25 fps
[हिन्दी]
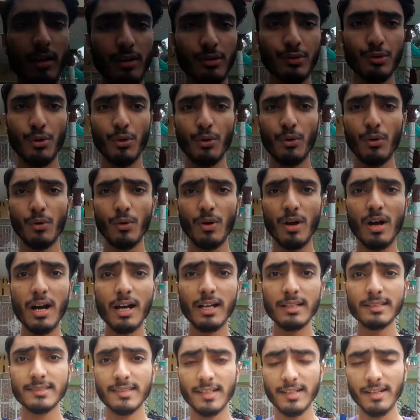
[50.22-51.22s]
सो
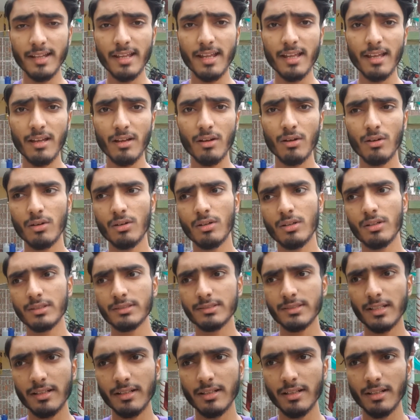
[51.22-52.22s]
आज संडे है और
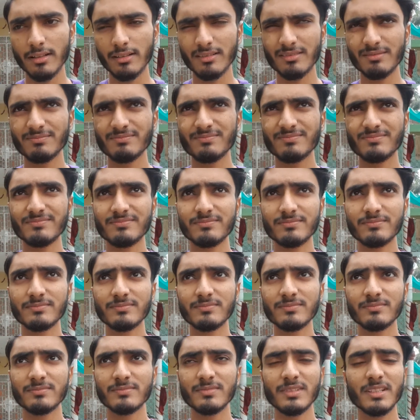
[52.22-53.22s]
सं...
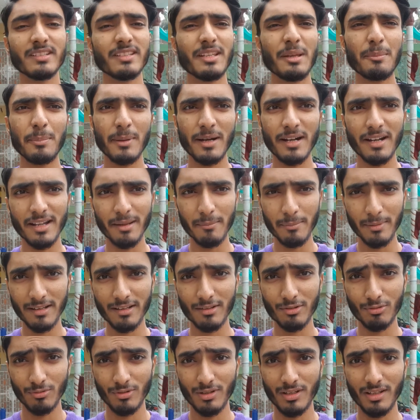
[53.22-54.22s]
इसके पांडे पहले
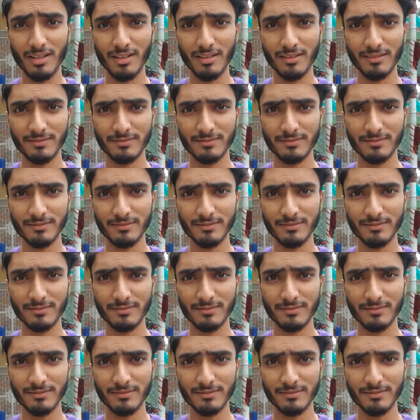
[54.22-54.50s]
सुन लें